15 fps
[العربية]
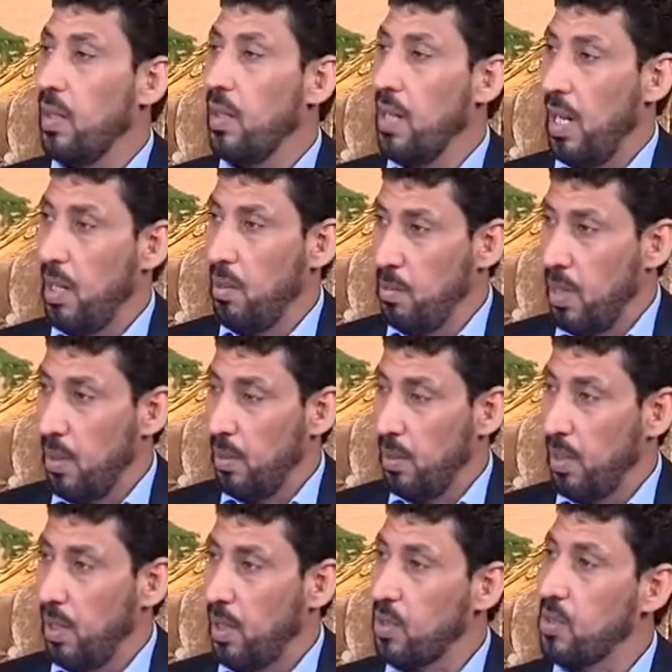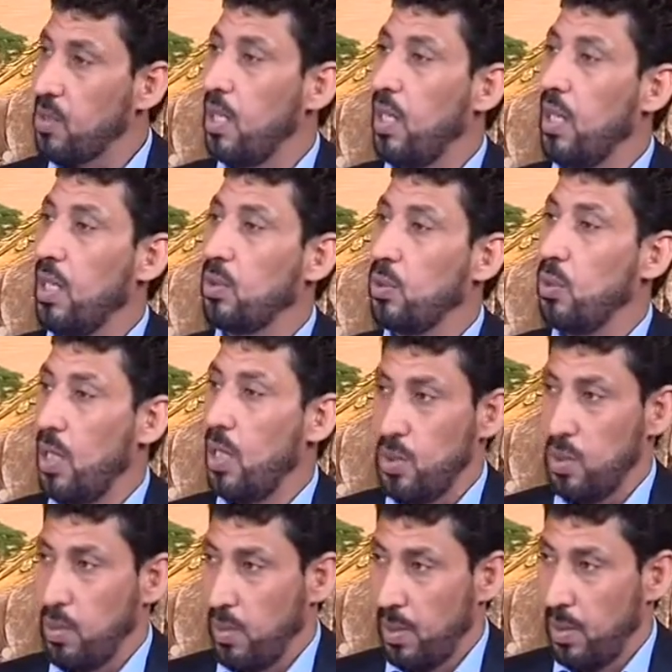نعم بابا الصلاة
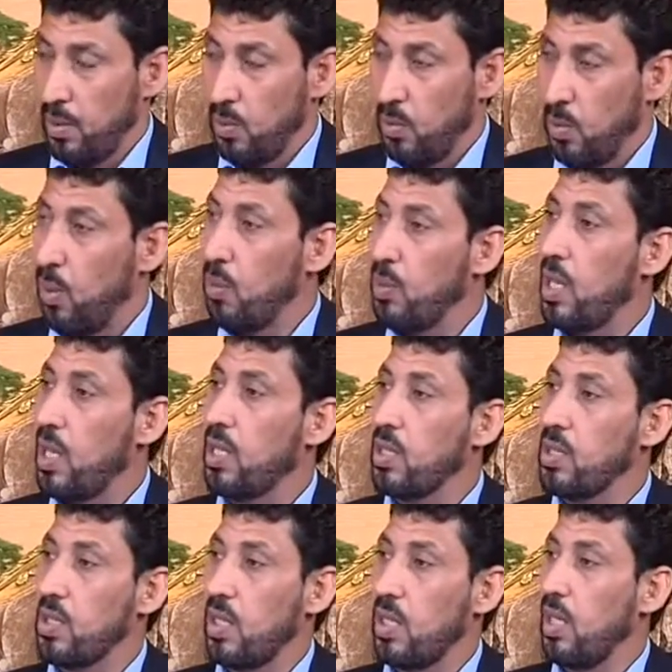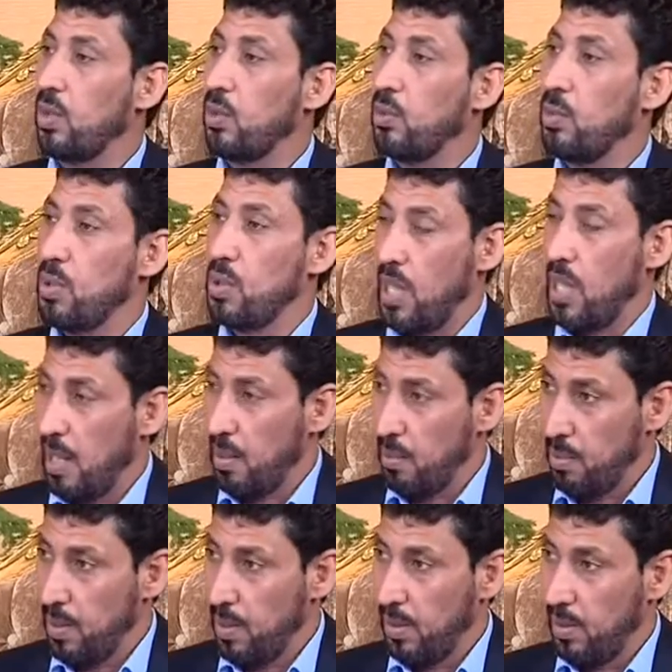واجبة وهناك صلاة
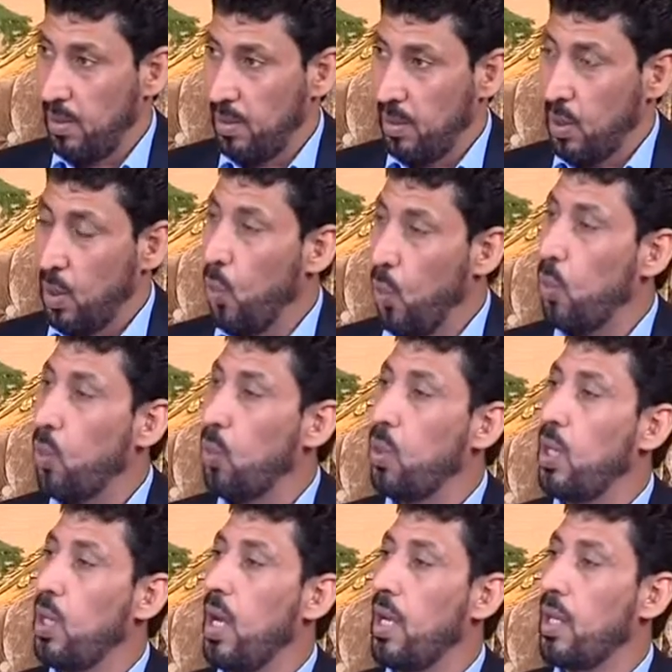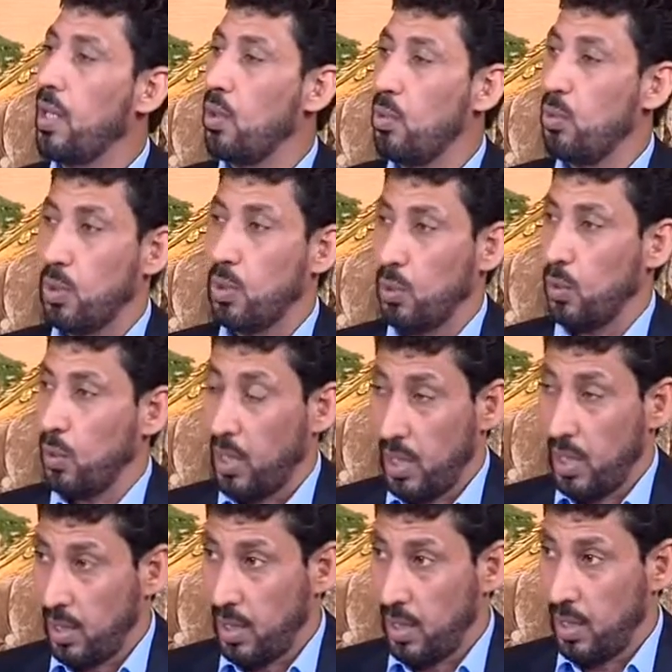مستحبة وكل هاي الأمور
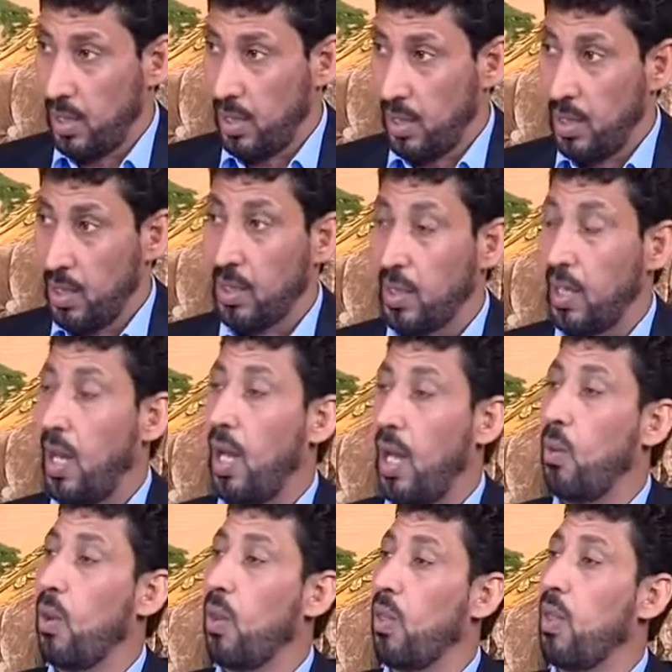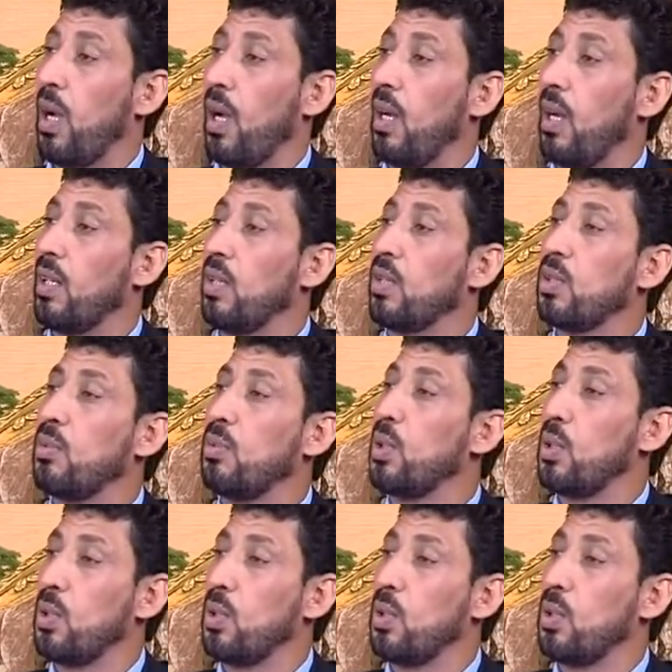وغيرها راح أوضحها لكم